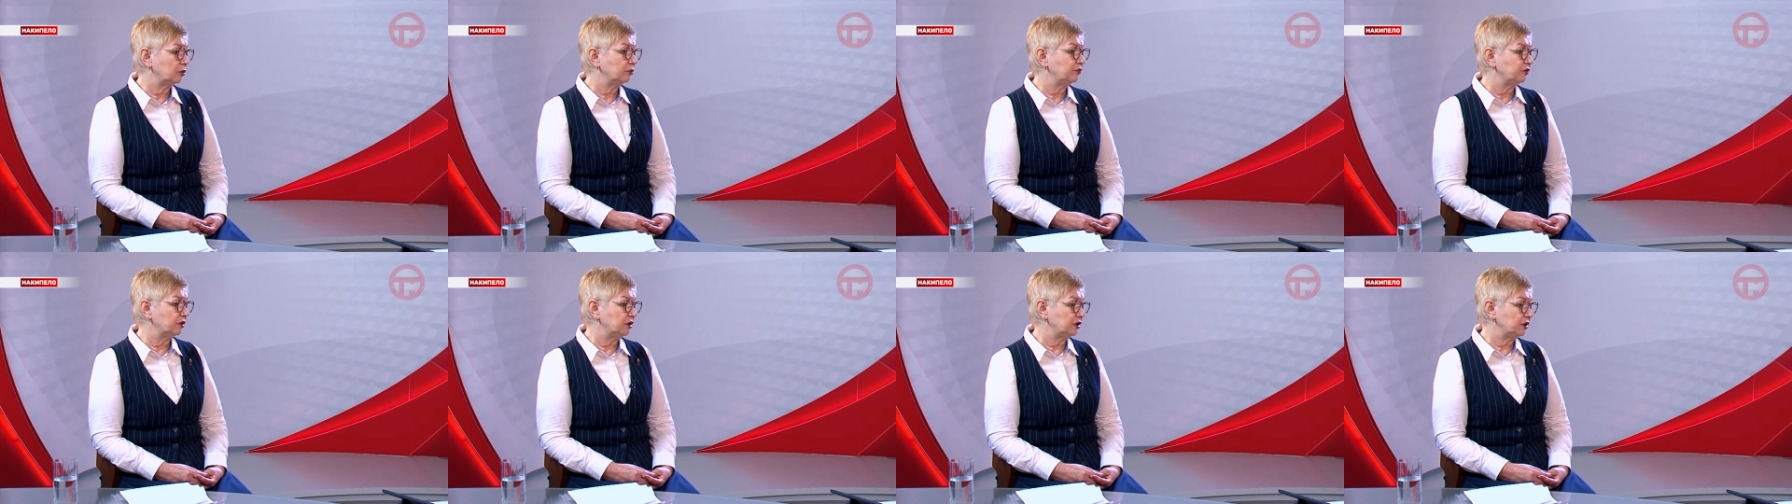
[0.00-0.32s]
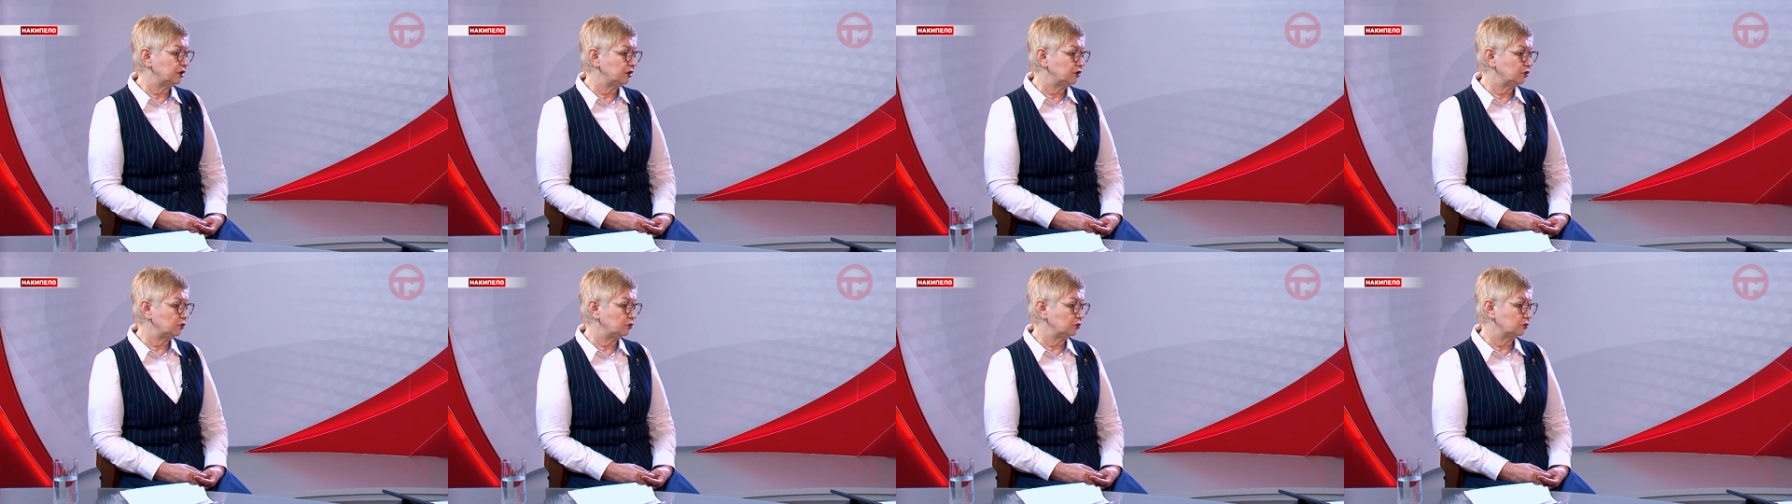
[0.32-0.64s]

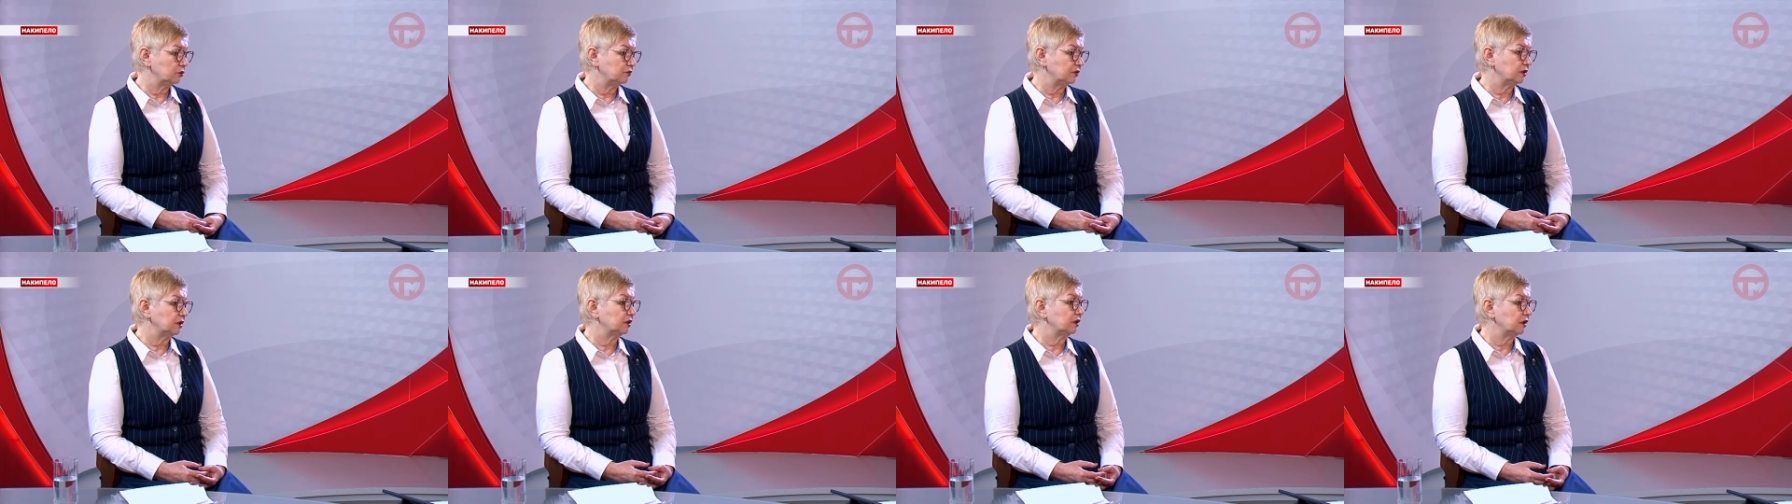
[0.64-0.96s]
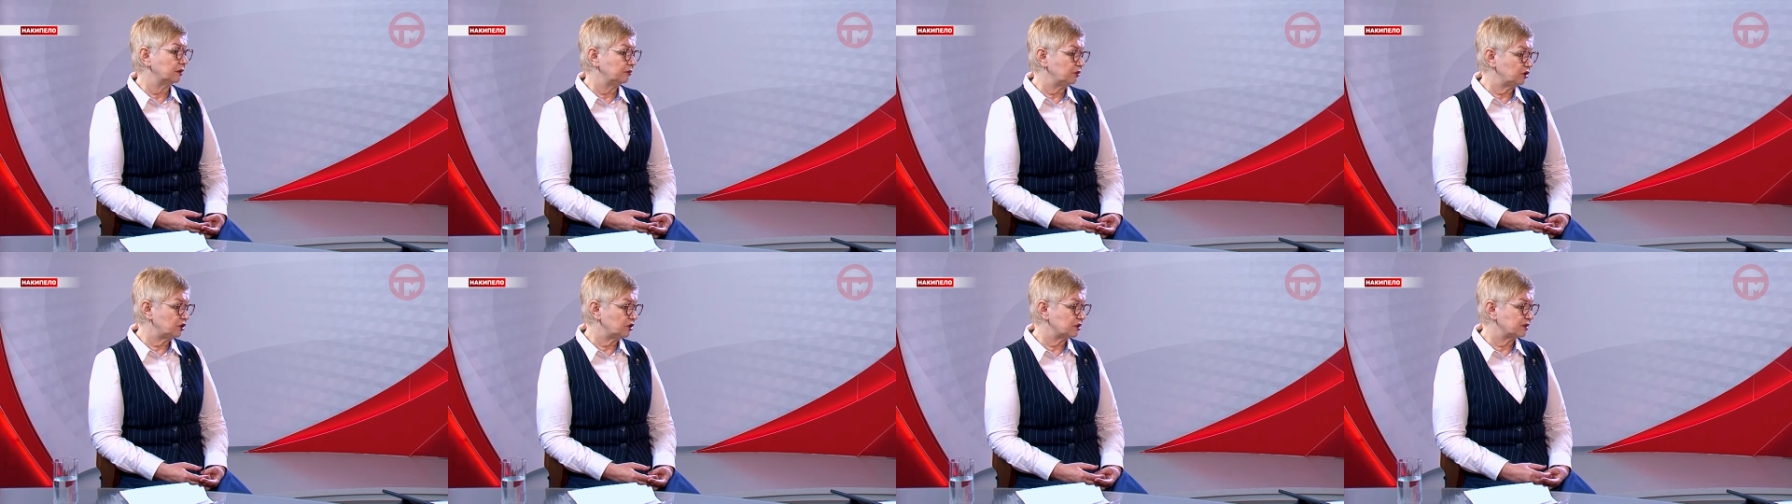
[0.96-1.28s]
обвинению в
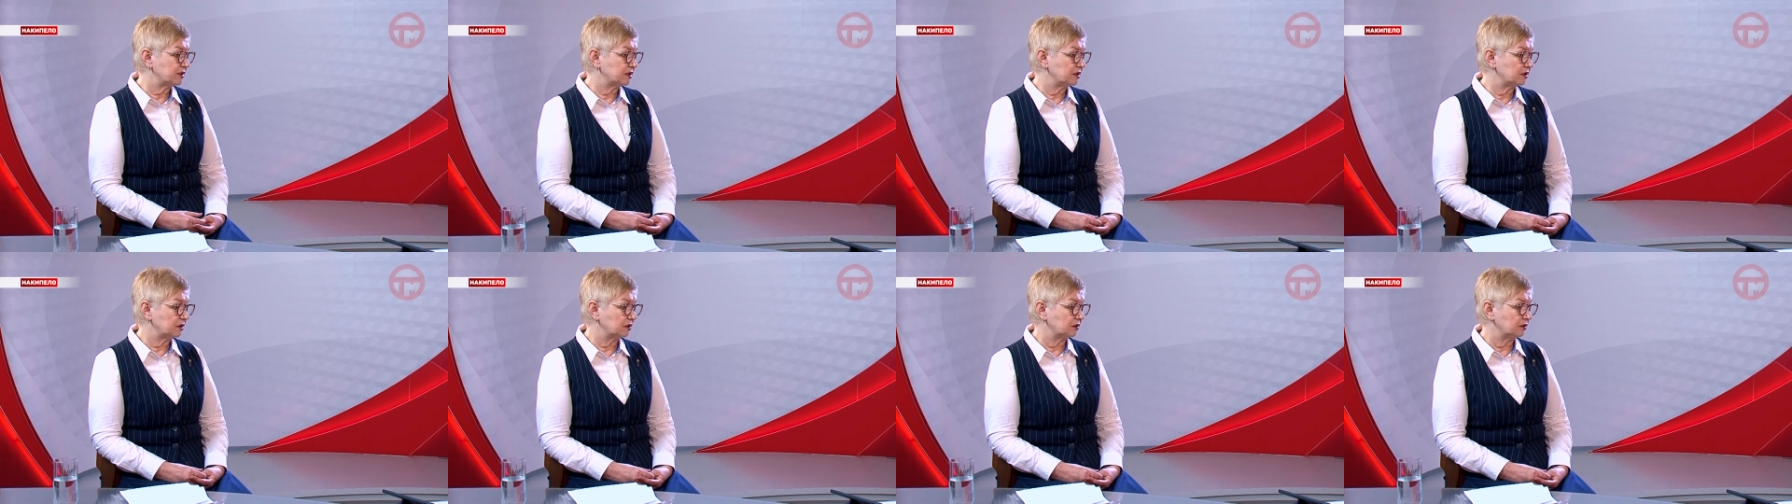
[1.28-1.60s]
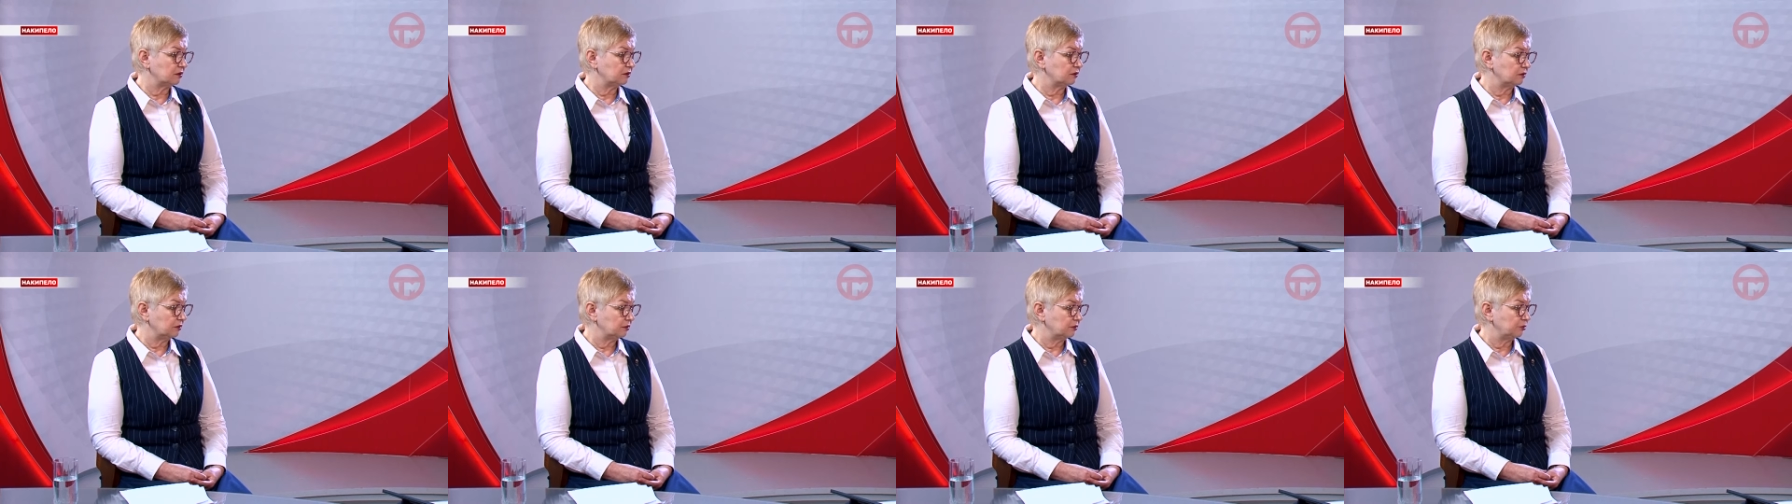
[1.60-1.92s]
экономических
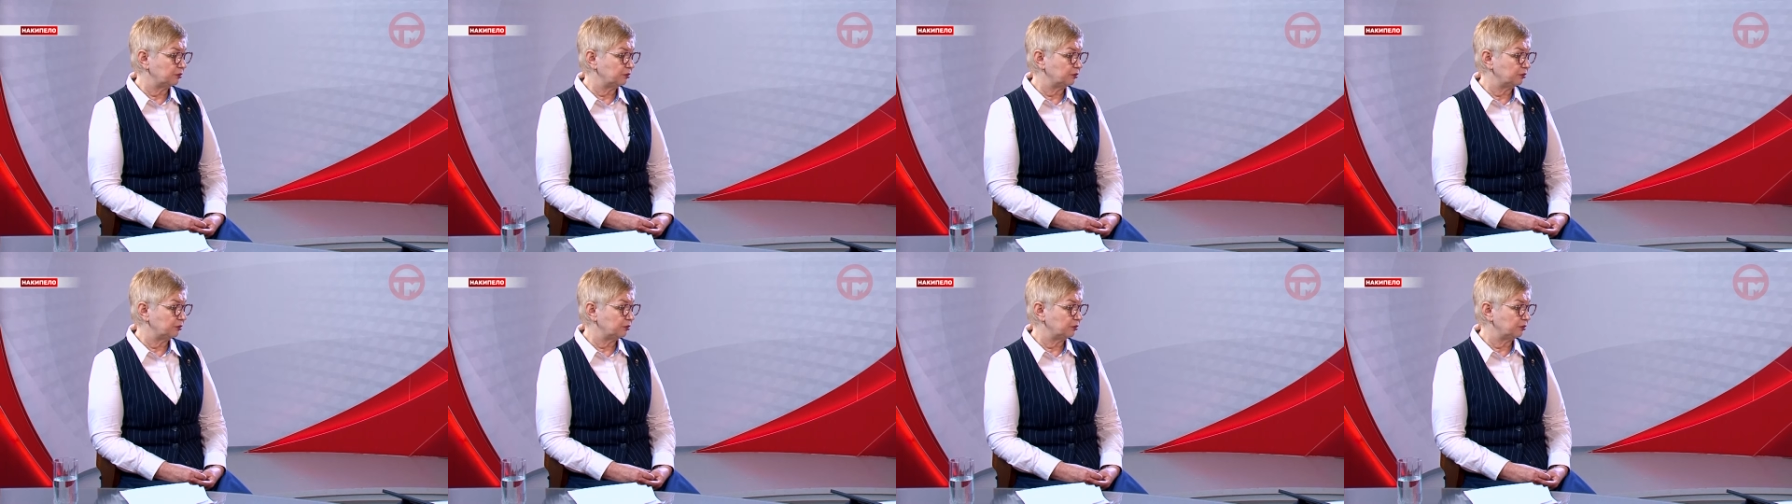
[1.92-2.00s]
э,